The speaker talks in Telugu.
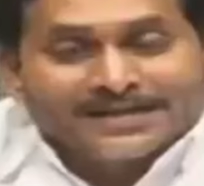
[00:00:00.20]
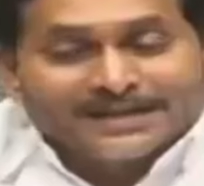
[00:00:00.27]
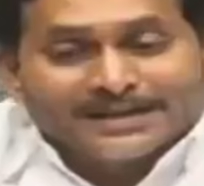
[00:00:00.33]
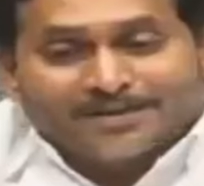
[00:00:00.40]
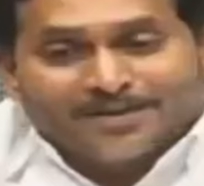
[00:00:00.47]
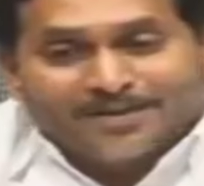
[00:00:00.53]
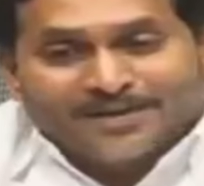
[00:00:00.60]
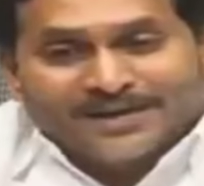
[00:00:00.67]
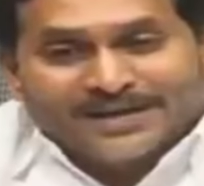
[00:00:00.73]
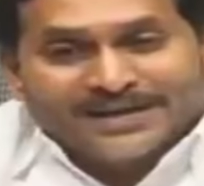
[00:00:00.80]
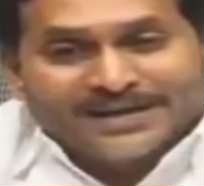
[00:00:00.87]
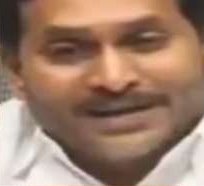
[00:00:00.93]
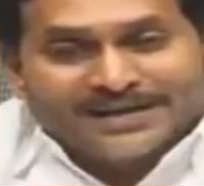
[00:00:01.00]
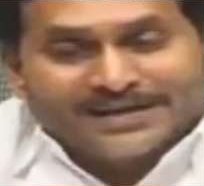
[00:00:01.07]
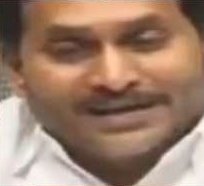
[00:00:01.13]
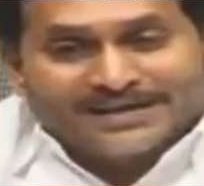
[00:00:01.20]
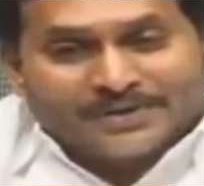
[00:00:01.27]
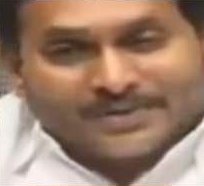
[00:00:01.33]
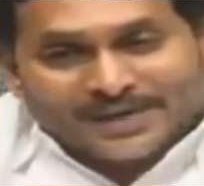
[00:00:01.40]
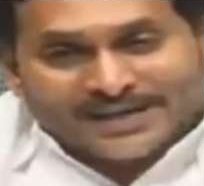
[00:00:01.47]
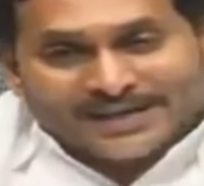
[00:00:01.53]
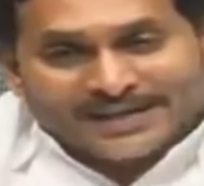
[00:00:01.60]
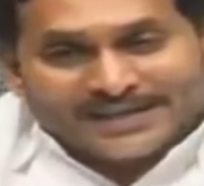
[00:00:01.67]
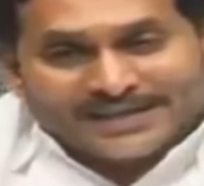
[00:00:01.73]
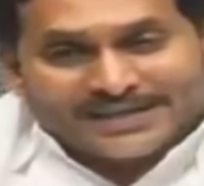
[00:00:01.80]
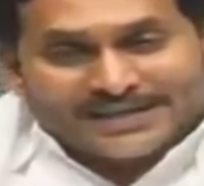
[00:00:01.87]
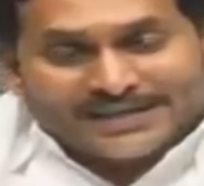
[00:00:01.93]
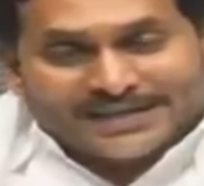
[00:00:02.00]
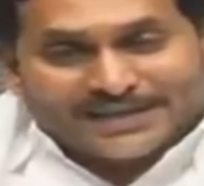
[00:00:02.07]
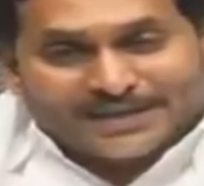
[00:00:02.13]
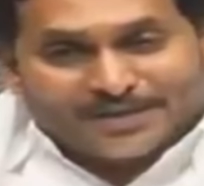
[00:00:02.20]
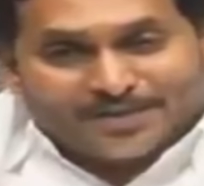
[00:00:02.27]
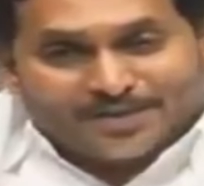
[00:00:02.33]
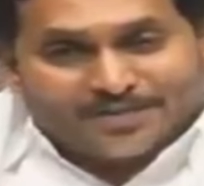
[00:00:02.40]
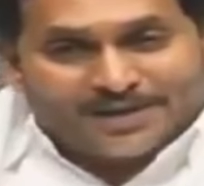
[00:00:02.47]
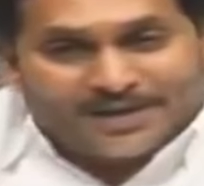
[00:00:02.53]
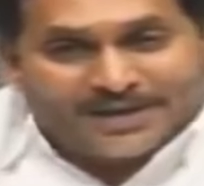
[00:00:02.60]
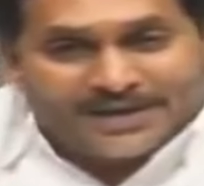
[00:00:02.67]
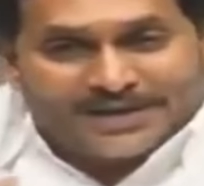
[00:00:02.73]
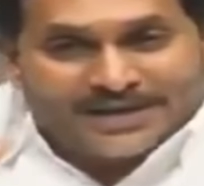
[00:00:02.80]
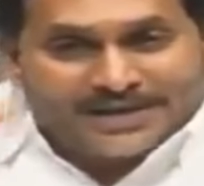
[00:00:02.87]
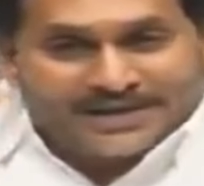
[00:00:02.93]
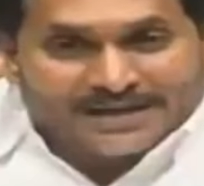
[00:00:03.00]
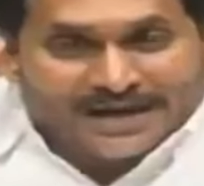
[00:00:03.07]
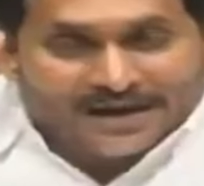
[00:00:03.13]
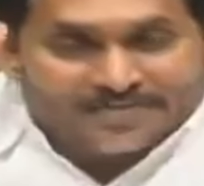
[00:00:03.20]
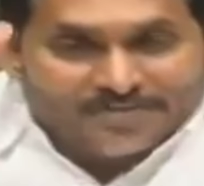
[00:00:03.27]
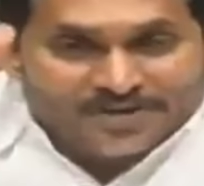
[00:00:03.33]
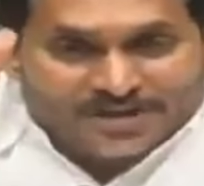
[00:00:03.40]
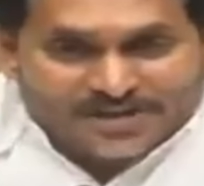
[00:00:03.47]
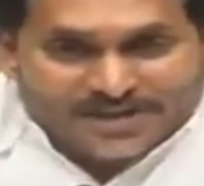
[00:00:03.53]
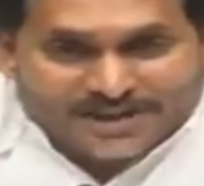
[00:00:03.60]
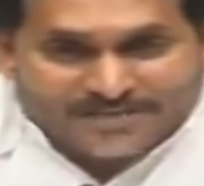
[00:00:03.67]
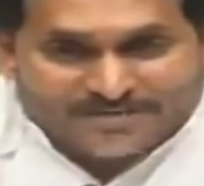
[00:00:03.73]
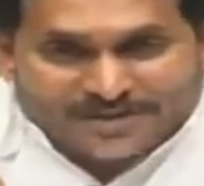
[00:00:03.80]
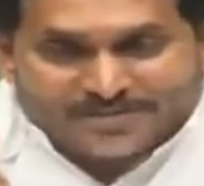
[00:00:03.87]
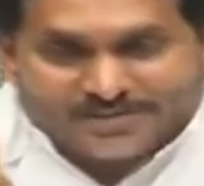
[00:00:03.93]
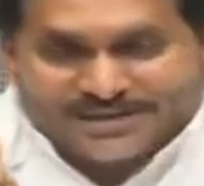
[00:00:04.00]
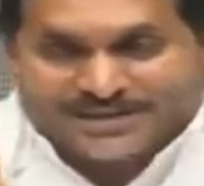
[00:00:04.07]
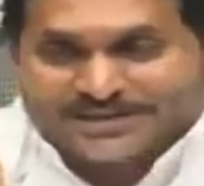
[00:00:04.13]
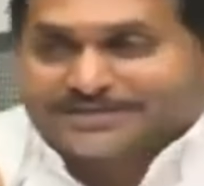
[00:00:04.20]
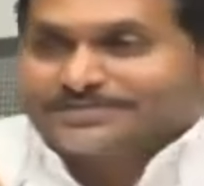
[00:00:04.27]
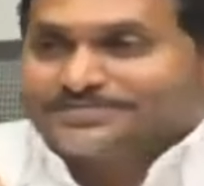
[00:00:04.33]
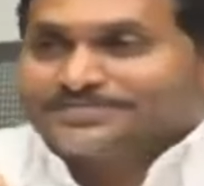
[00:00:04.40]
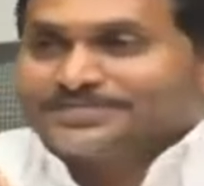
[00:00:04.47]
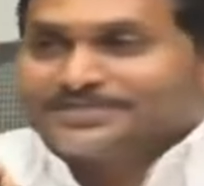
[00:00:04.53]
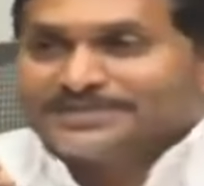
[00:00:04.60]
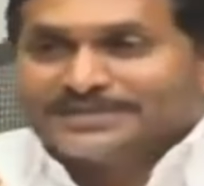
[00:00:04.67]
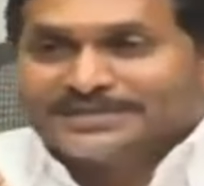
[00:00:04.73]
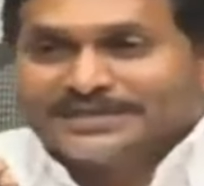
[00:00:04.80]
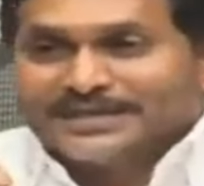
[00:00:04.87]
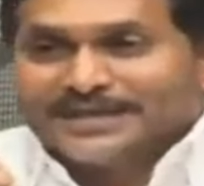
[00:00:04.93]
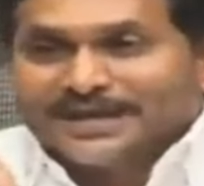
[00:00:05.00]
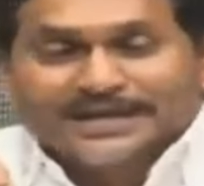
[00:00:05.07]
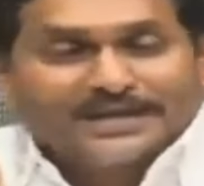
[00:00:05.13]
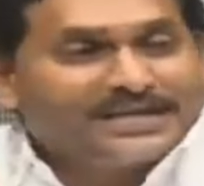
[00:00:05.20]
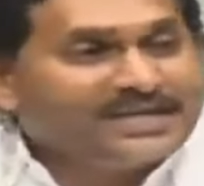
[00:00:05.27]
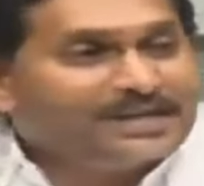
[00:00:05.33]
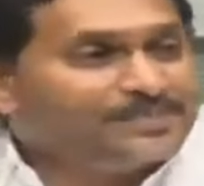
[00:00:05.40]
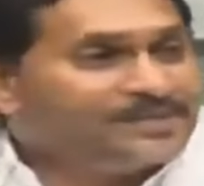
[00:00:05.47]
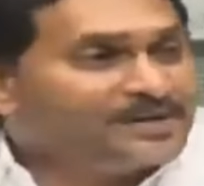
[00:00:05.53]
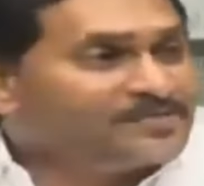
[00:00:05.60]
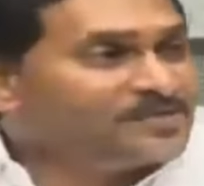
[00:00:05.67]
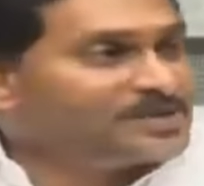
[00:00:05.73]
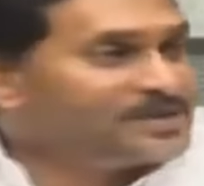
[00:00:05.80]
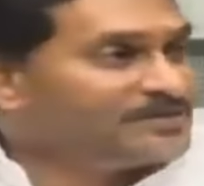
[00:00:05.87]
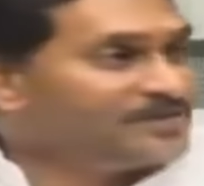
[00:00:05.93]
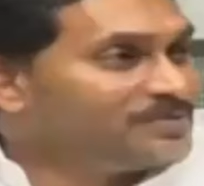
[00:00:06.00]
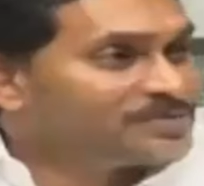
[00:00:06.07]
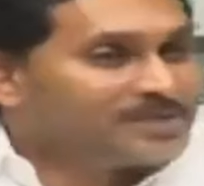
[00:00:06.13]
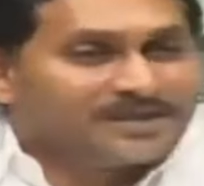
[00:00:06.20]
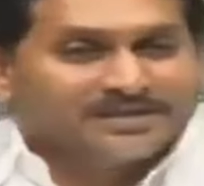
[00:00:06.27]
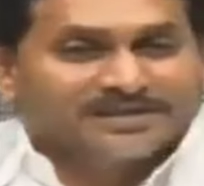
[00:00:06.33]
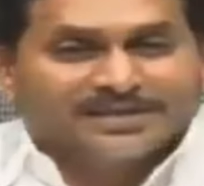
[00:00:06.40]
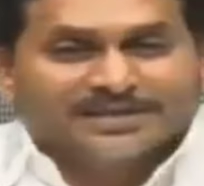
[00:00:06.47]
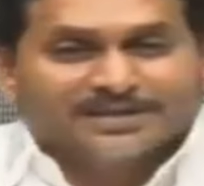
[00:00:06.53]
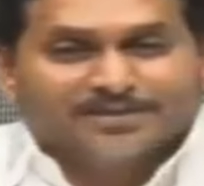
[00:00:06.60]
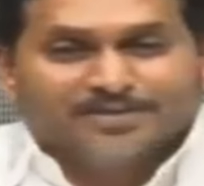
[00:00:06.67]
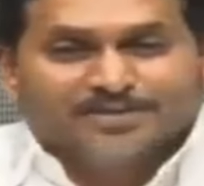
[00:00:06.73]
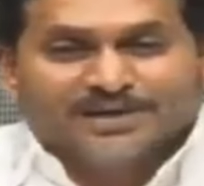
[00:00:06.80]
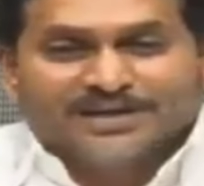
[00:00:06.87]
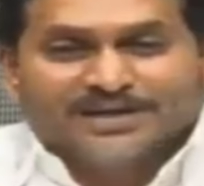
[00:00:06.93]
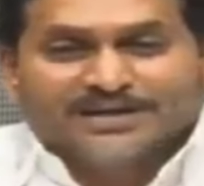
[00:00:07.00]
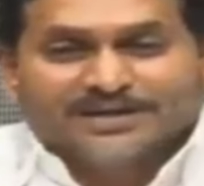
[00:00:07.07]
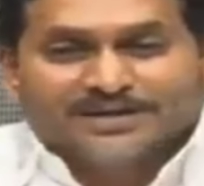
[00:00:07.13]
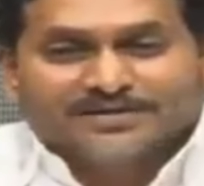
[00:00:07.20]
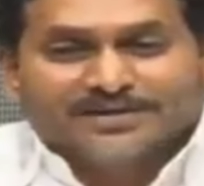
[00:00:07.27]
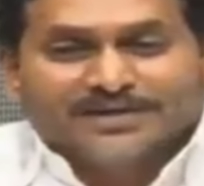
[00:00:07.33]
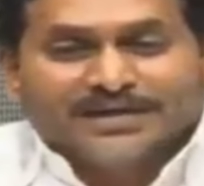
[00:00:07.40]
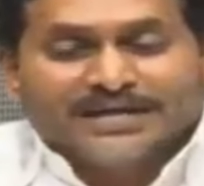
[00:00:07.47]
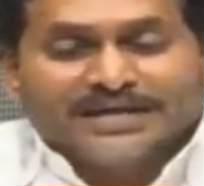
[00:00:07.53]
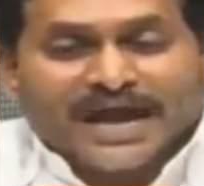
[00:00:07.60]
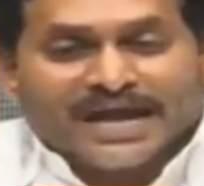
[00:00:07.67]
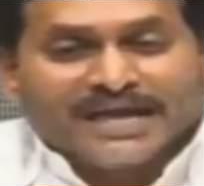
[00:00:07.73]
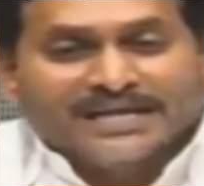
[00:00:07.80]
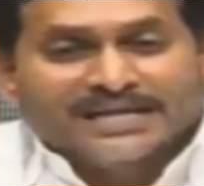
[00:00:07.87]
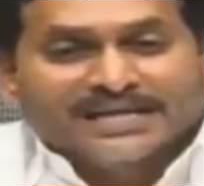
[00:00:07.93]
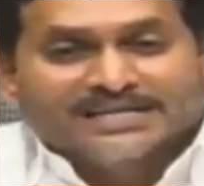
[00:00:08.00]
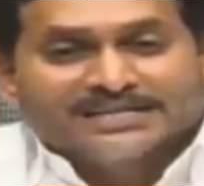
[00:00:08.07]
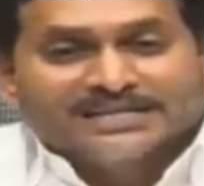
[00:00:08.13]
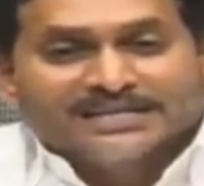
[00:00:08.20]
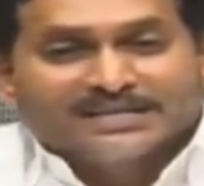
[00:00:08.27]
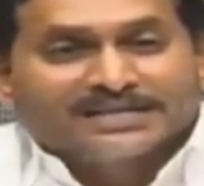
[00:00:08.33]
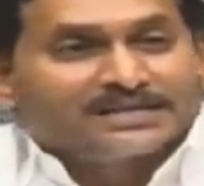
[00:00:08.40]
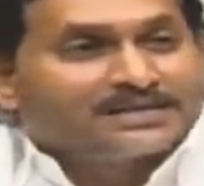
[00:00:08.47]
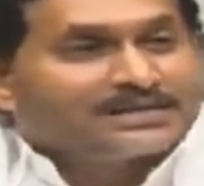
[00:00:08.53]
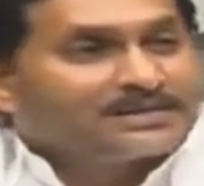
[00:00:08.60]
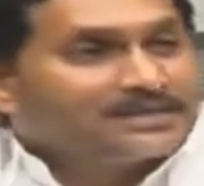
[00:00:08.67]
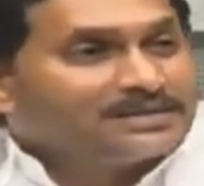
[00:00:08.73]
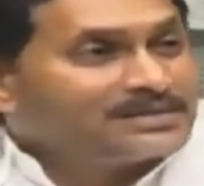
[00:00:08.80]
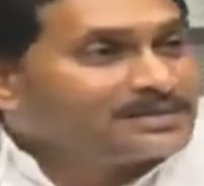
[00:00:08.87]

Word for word: చంద్రబాబు నాయుడు గారి ట్వీట్ ఏందని చంద్రబాబు నాయుడు గారి అఫీషియల్ వెబ్సైట్ టీడీపీ అఫీషియల్ వెబ్సైట్లో చంద్రబాబు నాయుడు అంటాడు న్యాయం గెలిచింది అంటాడు